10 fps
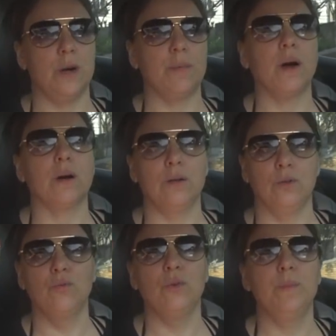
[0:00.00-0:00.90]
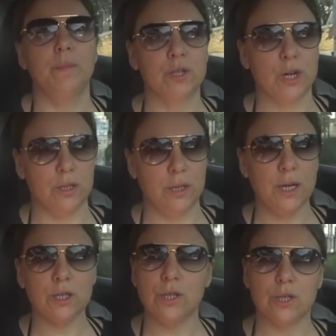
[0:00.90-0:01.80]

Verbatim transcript: обкакали и побежали дальше,